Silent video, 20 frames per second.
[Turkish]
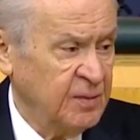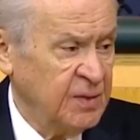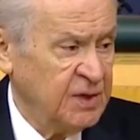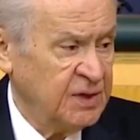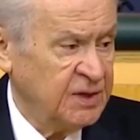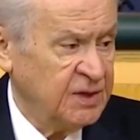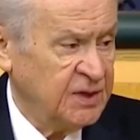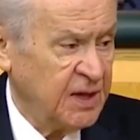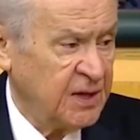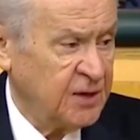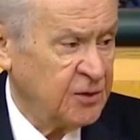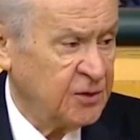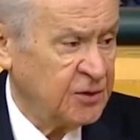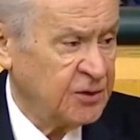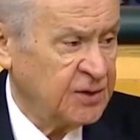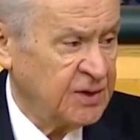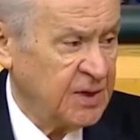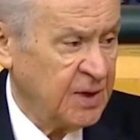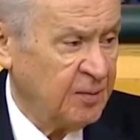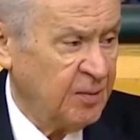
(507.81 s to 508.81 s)
Bir
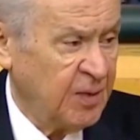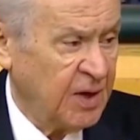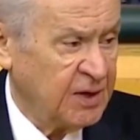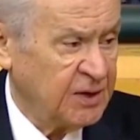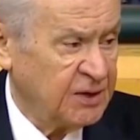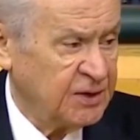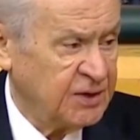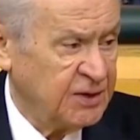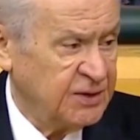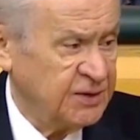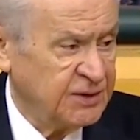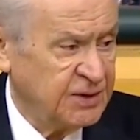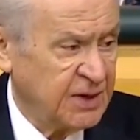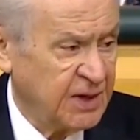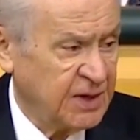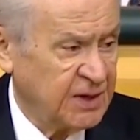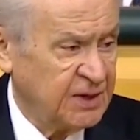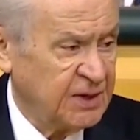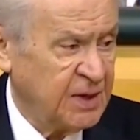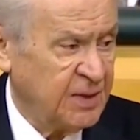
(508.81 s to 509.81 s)
teröriste barış
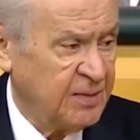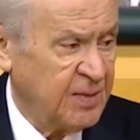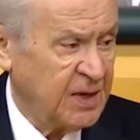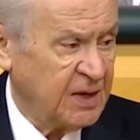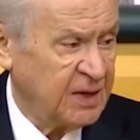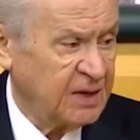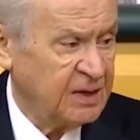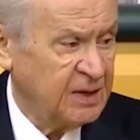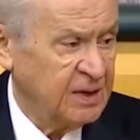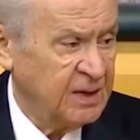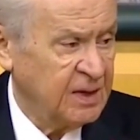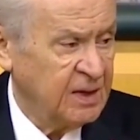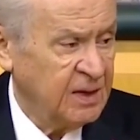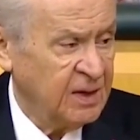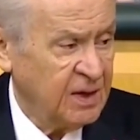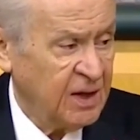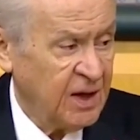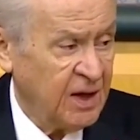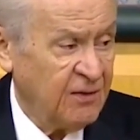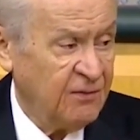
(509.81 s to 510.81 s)
insanı demek
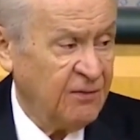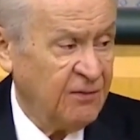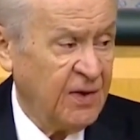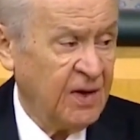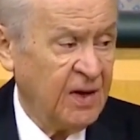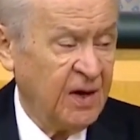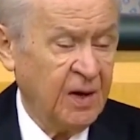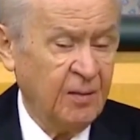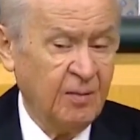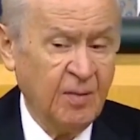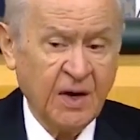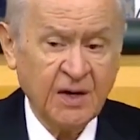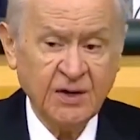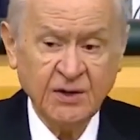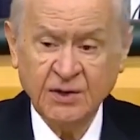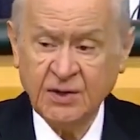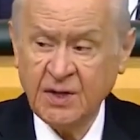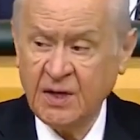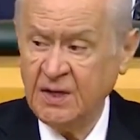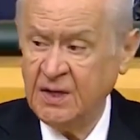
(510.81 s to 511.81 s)
evvela
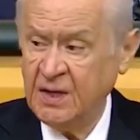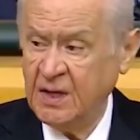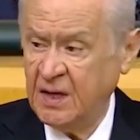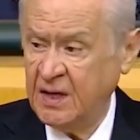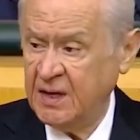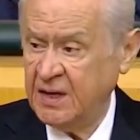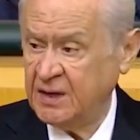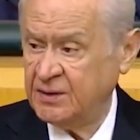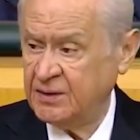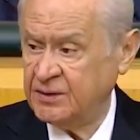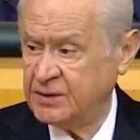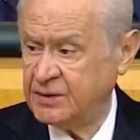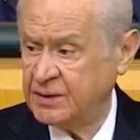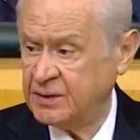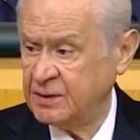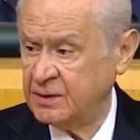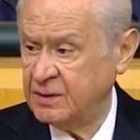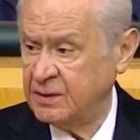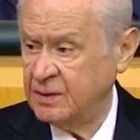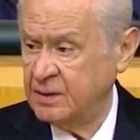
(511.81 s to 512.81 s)
barışa
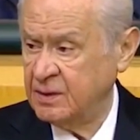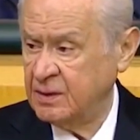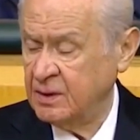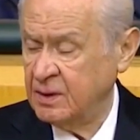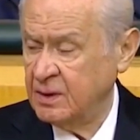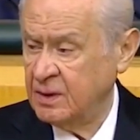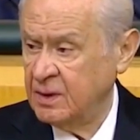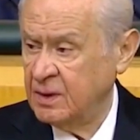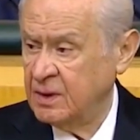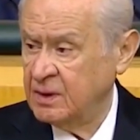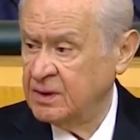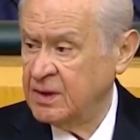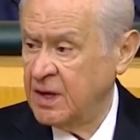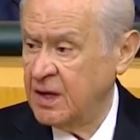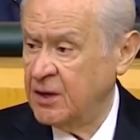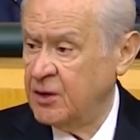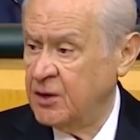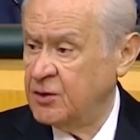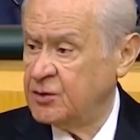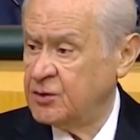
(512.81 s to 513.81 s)
ihanettir.
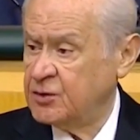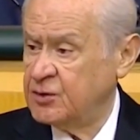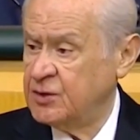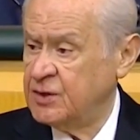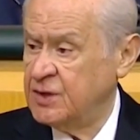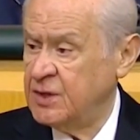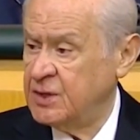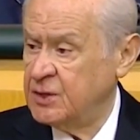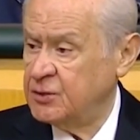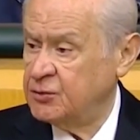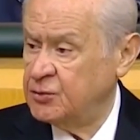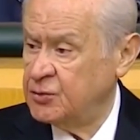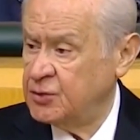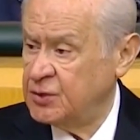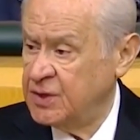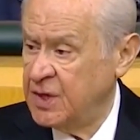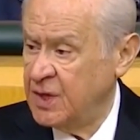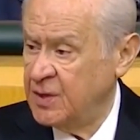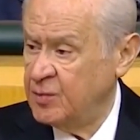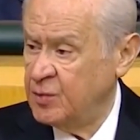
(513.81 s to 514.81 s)
Teröristin yeri
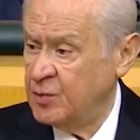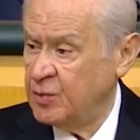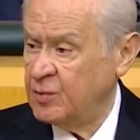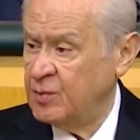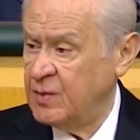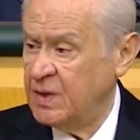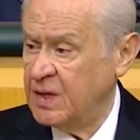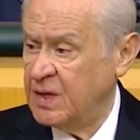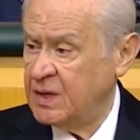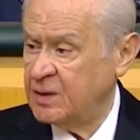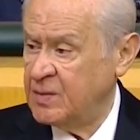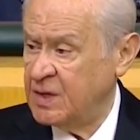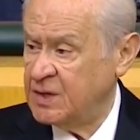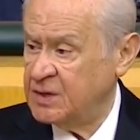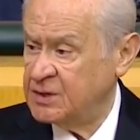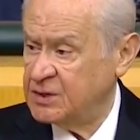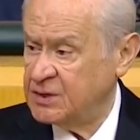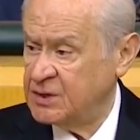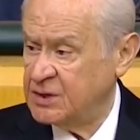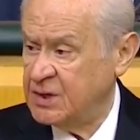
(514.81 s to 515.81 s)
Türkiye Büyük Millet
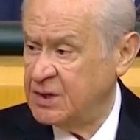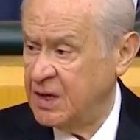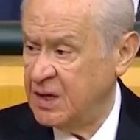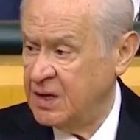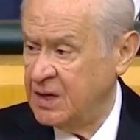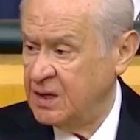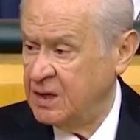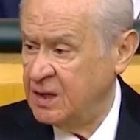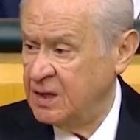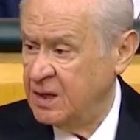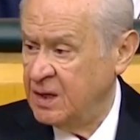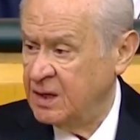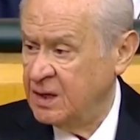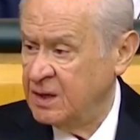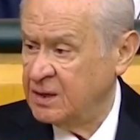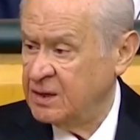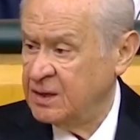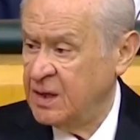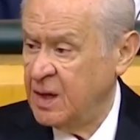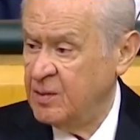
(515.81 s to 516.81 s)
Meclisi değil,
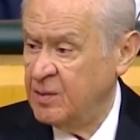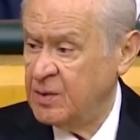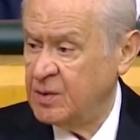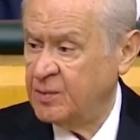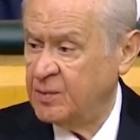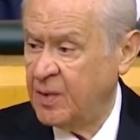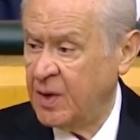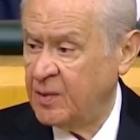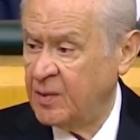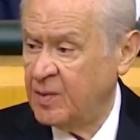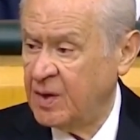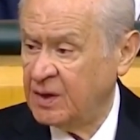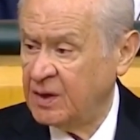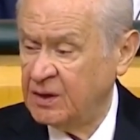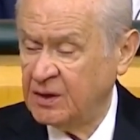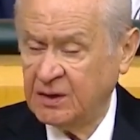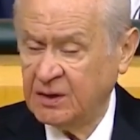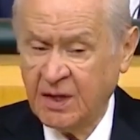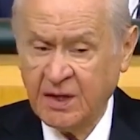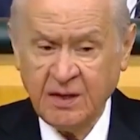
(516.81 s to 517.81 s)
demir
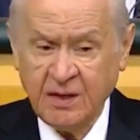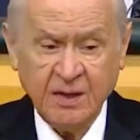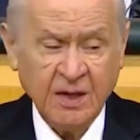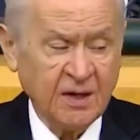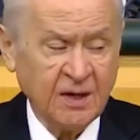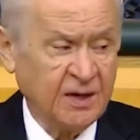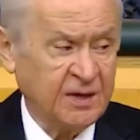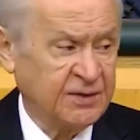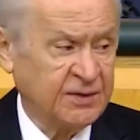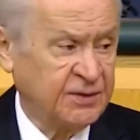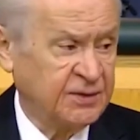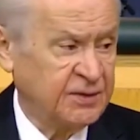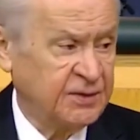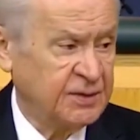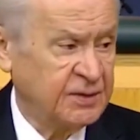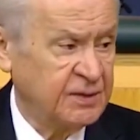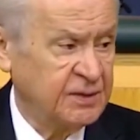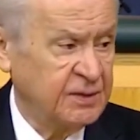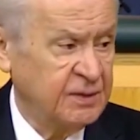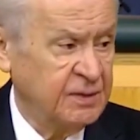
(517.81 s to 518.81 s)
parmaklıkların
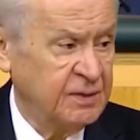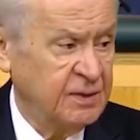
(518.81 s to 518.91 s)
arkasıdır.